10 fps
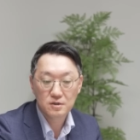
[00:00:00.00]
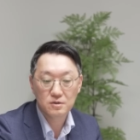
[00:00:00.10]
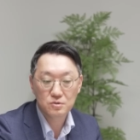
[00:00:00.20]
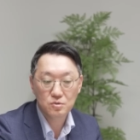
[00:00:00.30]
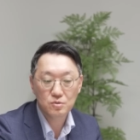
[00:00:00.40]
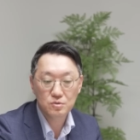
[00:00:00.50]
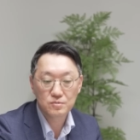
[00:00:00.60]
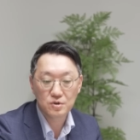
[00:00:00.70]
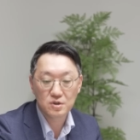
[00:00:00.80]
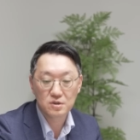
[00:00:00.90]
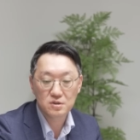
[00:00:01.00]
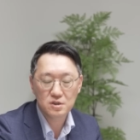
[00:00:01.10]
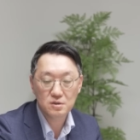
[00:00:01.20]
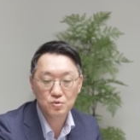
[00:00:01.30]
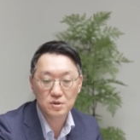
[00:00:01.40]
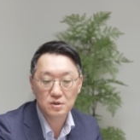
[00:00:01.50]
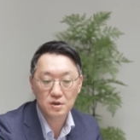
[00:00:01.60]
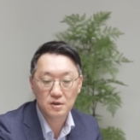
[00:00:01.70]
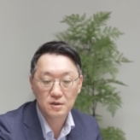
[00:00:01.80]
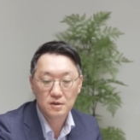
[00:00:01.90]
어, 조금 그 찾아보실
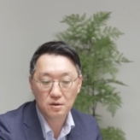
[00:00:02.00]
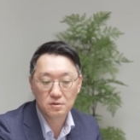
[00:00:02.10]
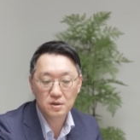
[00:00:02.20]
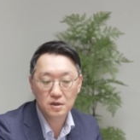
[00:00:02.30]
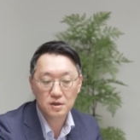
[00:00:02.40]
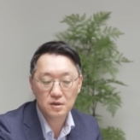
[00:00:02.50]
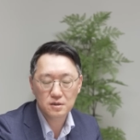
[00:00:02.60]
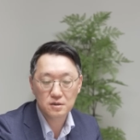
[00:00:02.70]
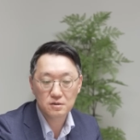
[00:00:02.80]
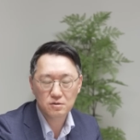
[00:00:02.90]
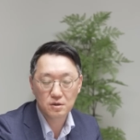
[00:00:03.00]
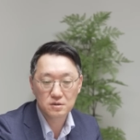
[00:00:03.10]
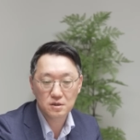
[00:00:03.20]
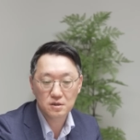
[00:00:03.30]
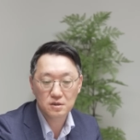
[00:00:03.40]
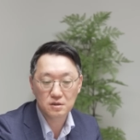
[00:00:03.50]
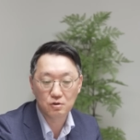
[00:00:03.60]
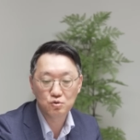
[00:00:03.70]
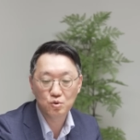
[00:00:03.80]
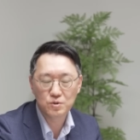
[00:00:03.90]
때 경기랑 굉장히
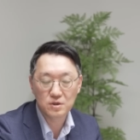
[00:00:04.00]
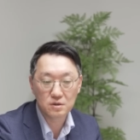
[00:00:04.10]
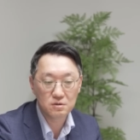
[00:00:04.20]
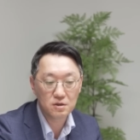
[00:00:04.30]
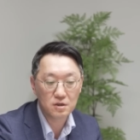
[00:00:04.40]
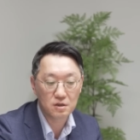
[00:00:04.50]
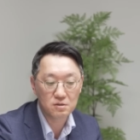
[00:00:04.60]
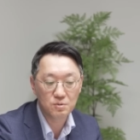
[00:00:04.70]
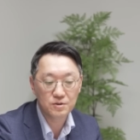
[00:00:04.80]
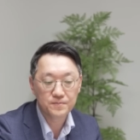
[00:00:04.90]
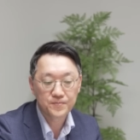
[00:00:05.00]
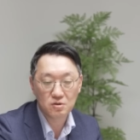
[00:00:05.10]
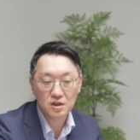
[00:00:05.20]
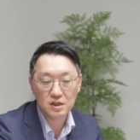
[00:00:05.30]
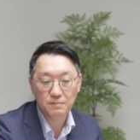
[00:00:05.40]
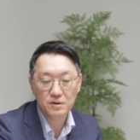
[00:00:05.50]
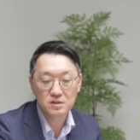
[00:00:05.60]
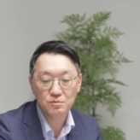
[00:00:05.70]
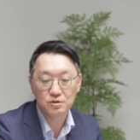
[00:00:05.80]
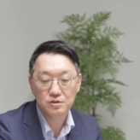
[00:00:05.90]
내구 소비자 그러니까 예를 들면 경기가
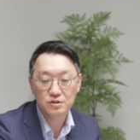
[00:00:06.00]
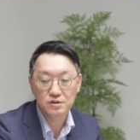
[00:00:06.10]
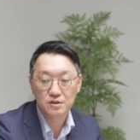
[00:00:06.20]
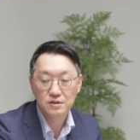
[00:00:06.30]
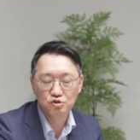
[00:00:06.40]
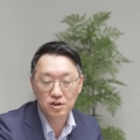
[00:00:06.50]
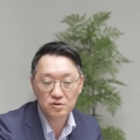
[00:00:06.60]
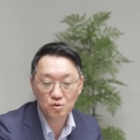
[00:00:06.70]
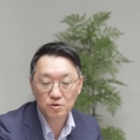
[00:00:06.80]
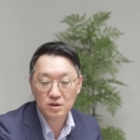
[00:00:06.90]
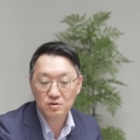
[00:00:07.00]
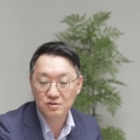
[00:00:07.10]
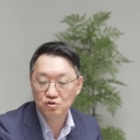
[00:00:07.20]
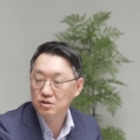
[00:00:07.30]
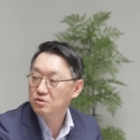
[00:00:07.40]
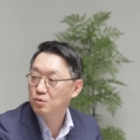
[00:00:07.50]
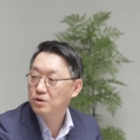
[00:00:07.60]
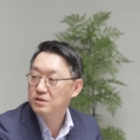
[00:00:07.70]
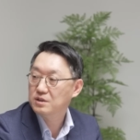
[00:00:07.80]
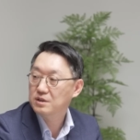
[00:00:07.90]
나빠지면은 줄이는 소비가 있고 안 줄이는
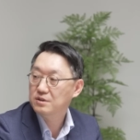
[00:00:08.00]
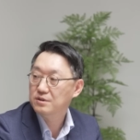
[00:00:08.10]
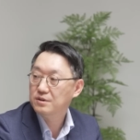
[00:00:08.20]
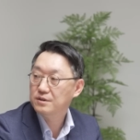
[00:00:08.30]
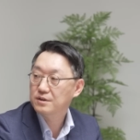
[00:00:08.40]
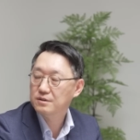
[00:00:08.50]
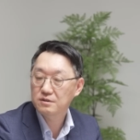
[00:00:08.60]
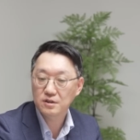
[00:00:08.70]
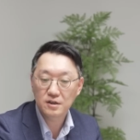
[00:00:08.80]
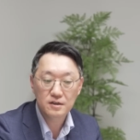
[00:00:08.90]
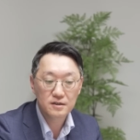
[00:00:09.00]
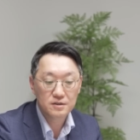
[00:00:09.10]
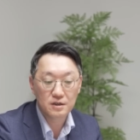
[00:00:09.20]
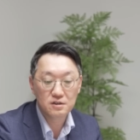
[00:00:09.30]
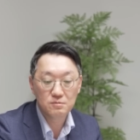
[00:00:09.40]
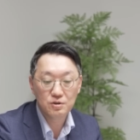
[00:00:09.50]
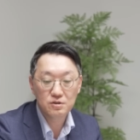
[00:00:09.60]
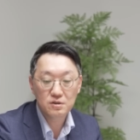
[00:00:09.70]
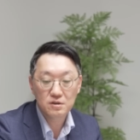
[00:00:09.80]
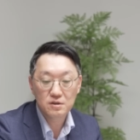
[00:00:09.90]
소비가 있잖아요. 네, 그런데 예를 들면은